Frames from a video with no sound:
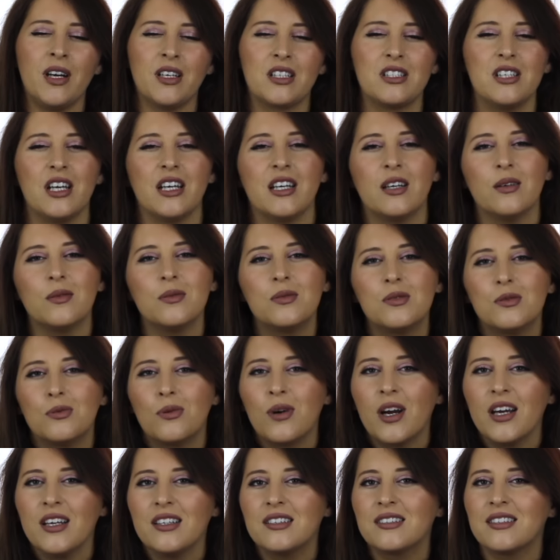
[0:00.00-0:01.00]
Marc Jacobs,
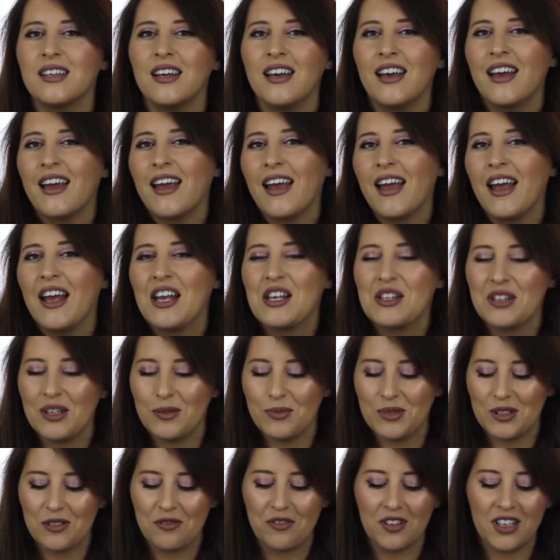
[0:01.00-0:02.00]
right? É,
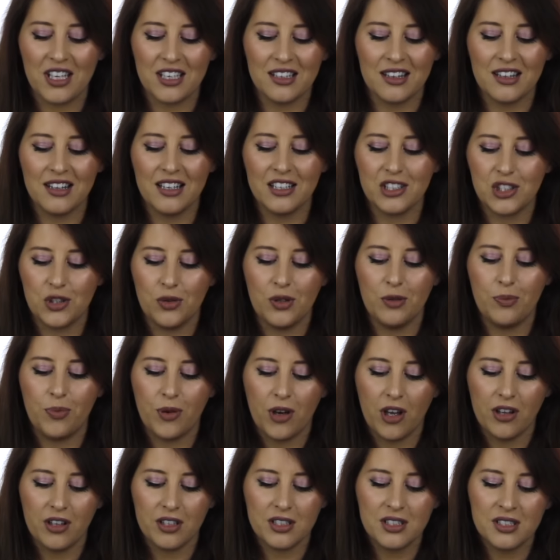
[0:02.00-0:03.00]
estamos a falar de luxury
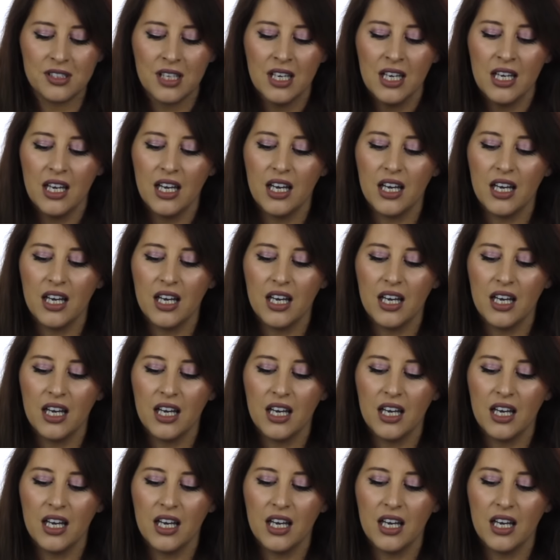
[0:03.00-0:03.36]
products,